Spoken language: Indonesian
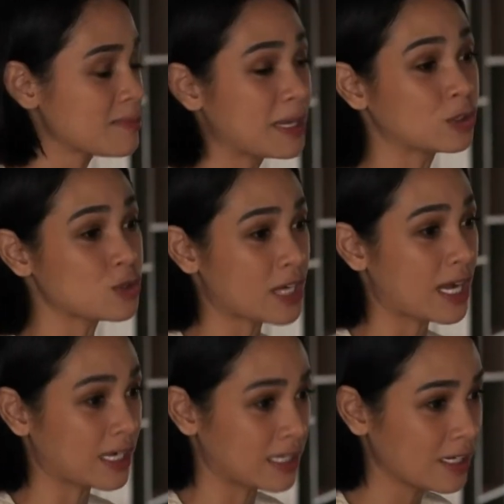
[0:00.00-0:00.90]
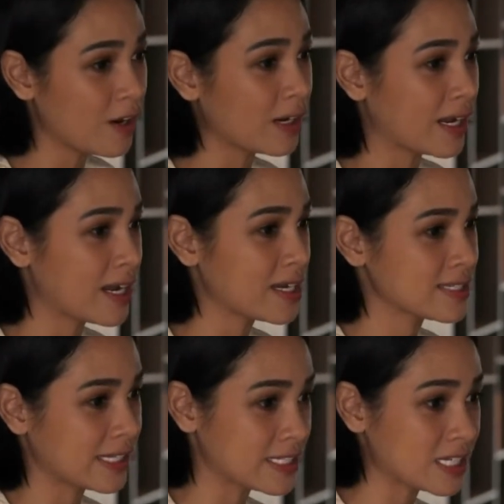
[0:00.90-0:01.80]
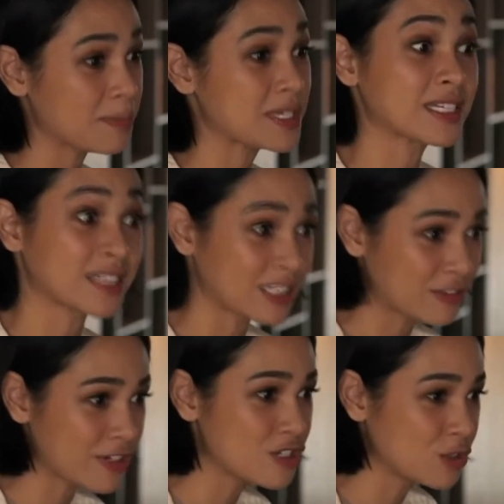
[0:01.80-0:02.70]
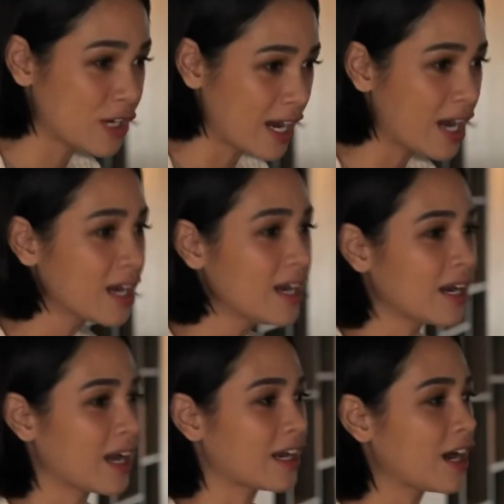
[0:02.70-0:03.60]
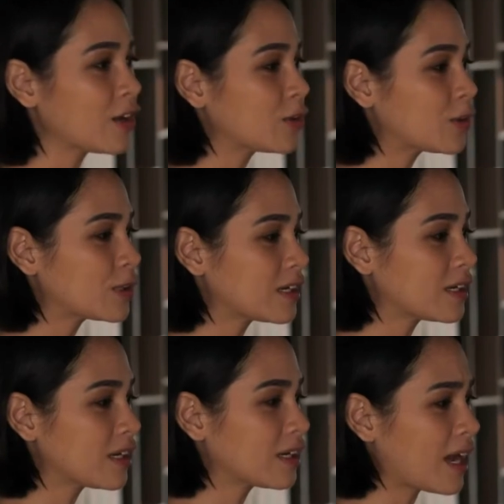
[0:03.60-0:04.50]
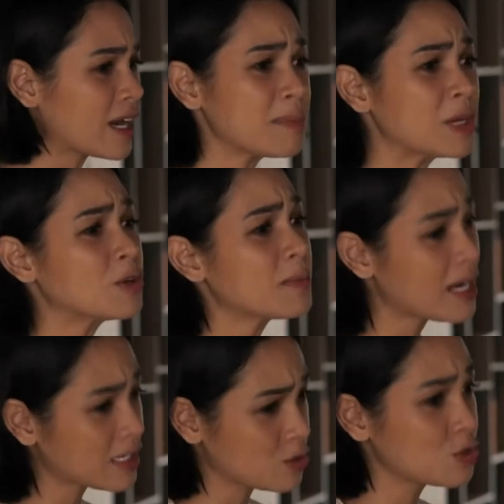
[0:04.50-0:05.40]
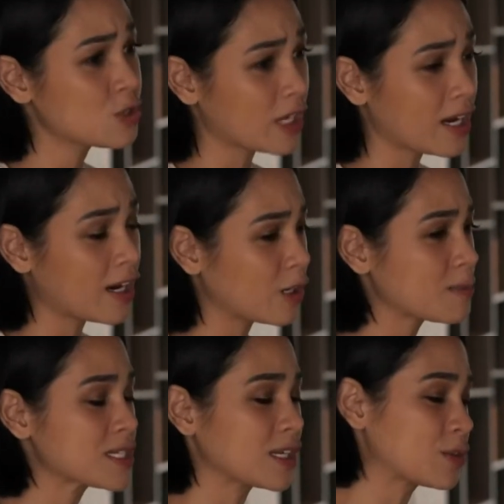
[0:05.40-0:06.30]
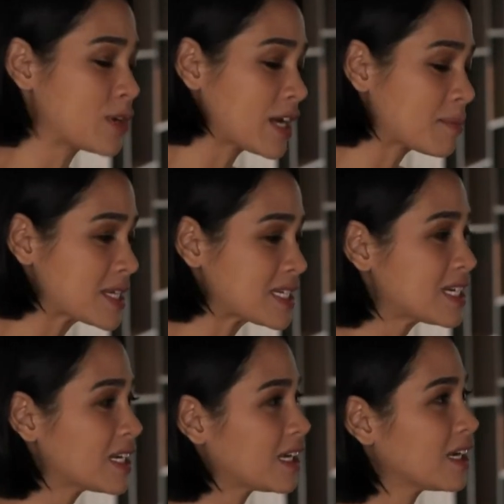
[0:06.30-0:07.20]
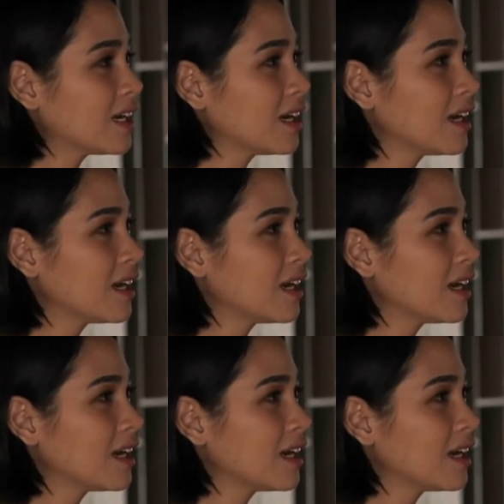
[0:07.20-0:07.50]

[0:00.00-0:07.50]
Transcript: dibantu sekali oleh sales representatifnya juga karena aku karena bingung banget jujur ya kalau misalnya udah nyampe sini